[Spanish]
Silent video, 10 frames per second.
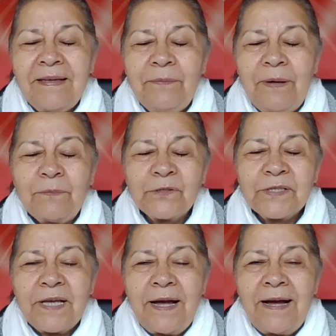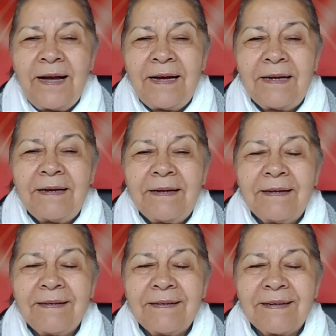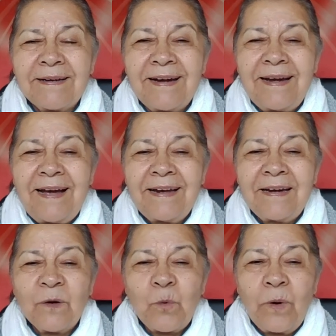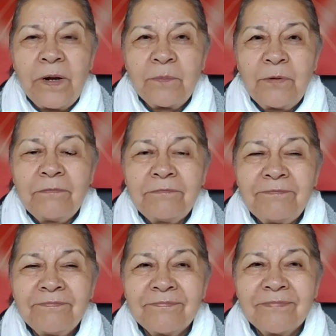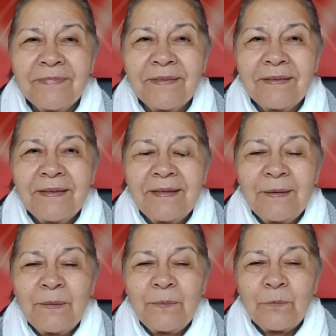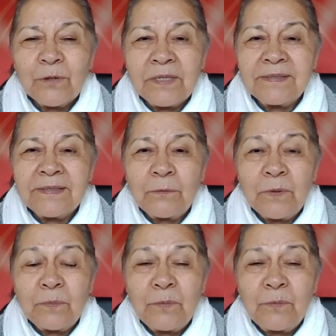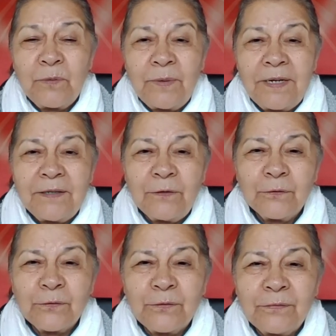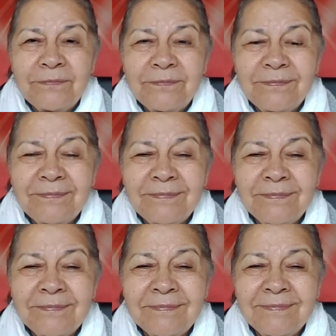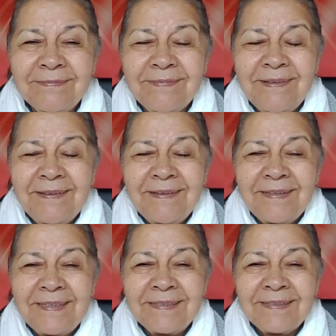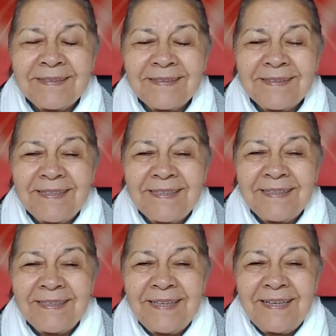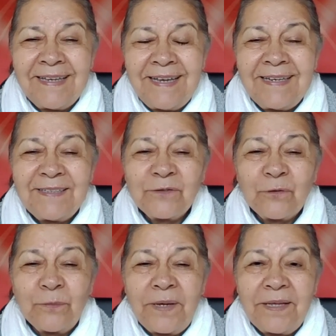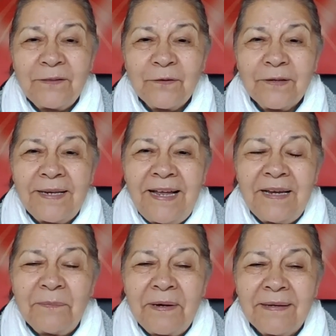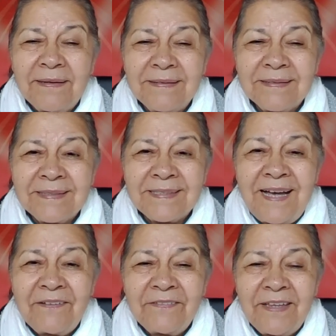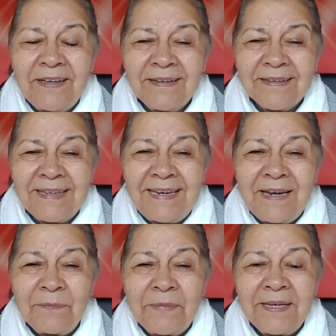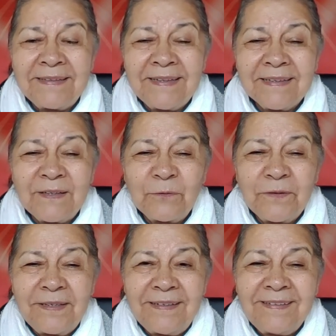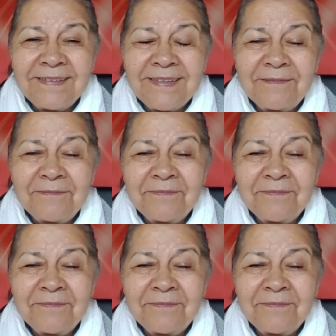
Y vamos a relajar el cuerpo, porque este cuerpo es muy valioso. Es el instrumento que el alma sabia, que el alma eterna utiliza.